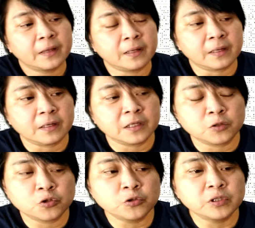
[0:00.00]
你
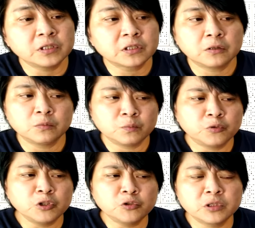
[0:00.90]
你去的时候你
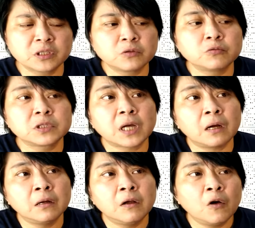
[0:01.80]
不会觉得枯燥。